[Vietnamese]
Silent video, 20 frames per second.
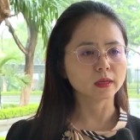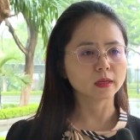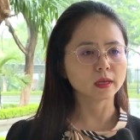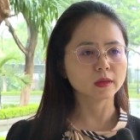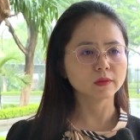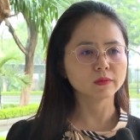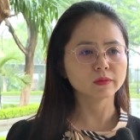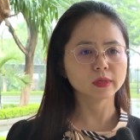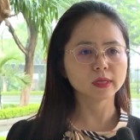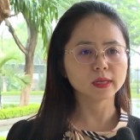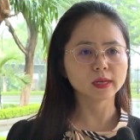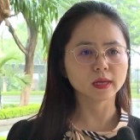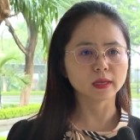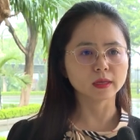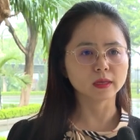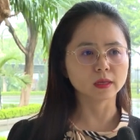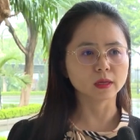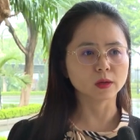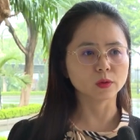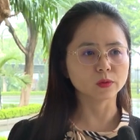đến với
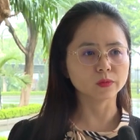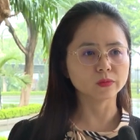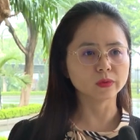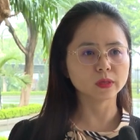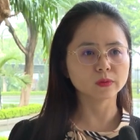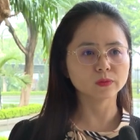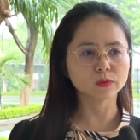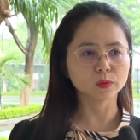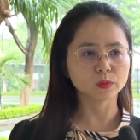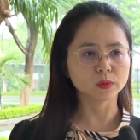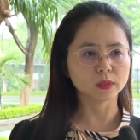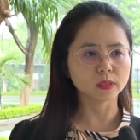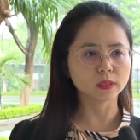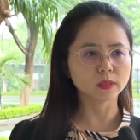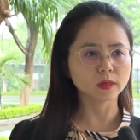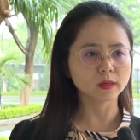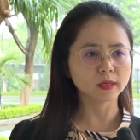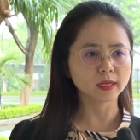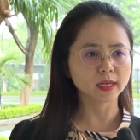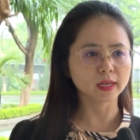lại hội viên phụ nữ
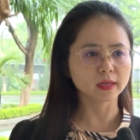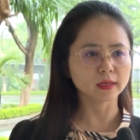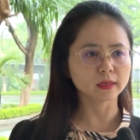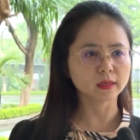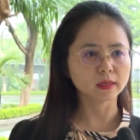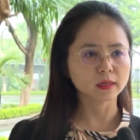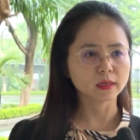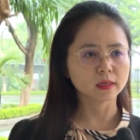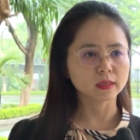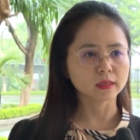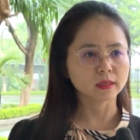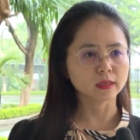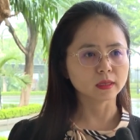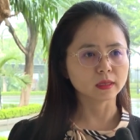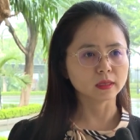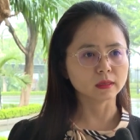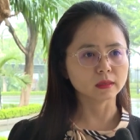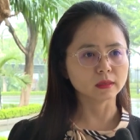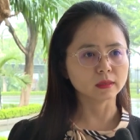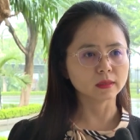khó khăn
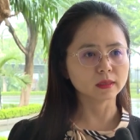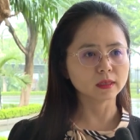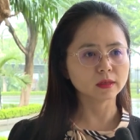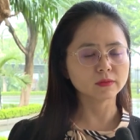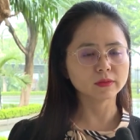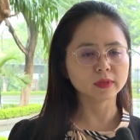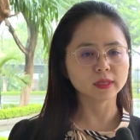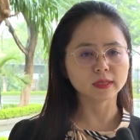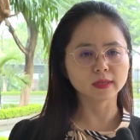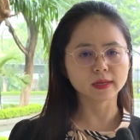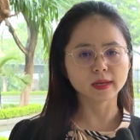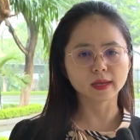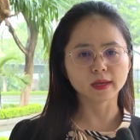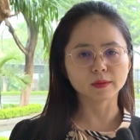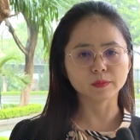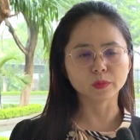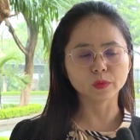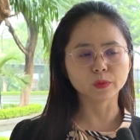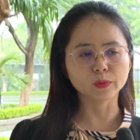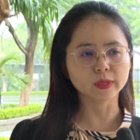thì những cái việc
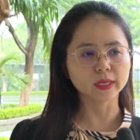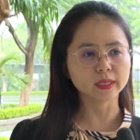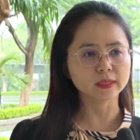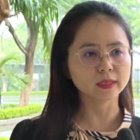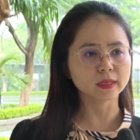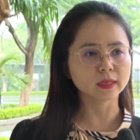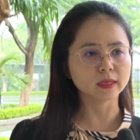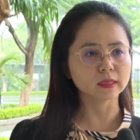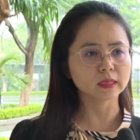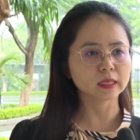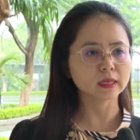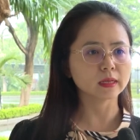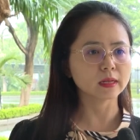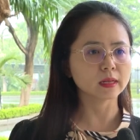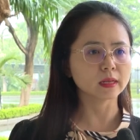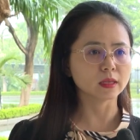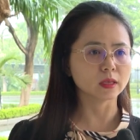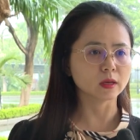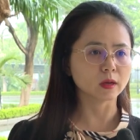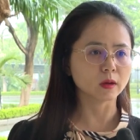làm của các chị
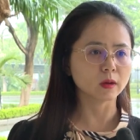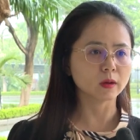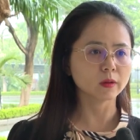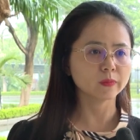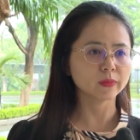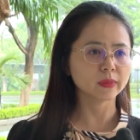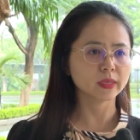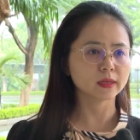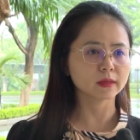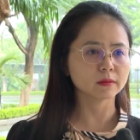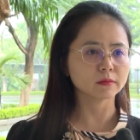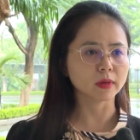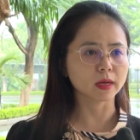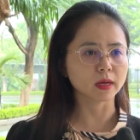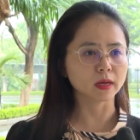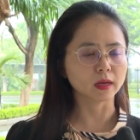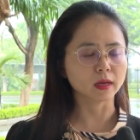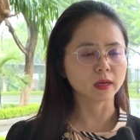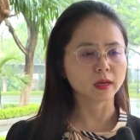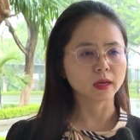tuy là nhỏ nhưng
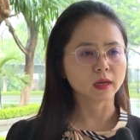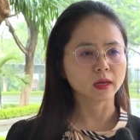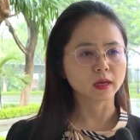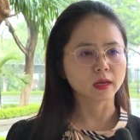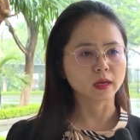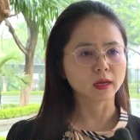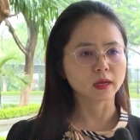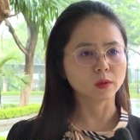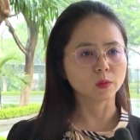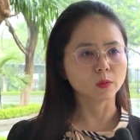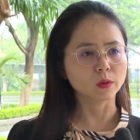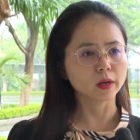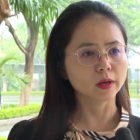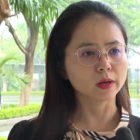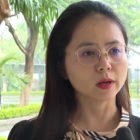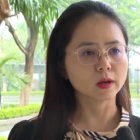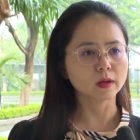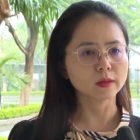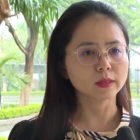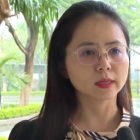mà à, qua
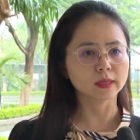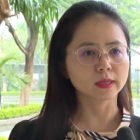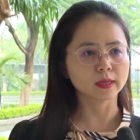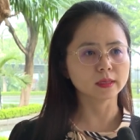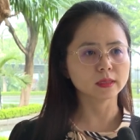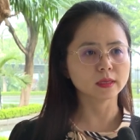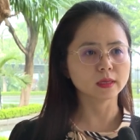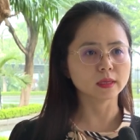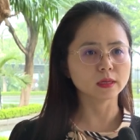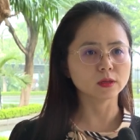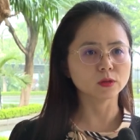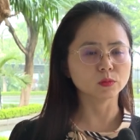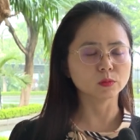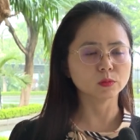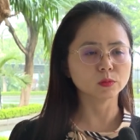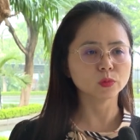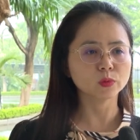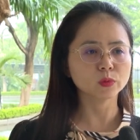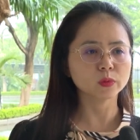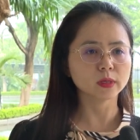đó thì các chị
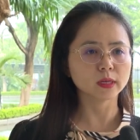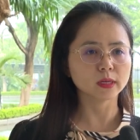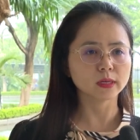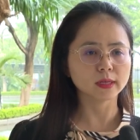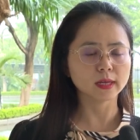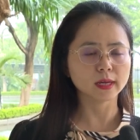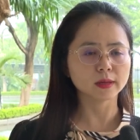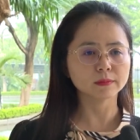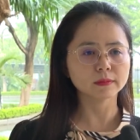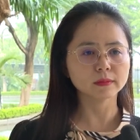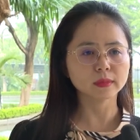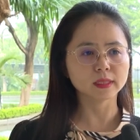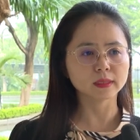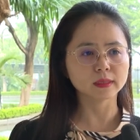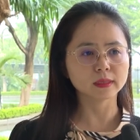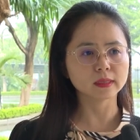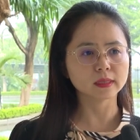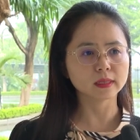cũng muốn gửi gắm những cái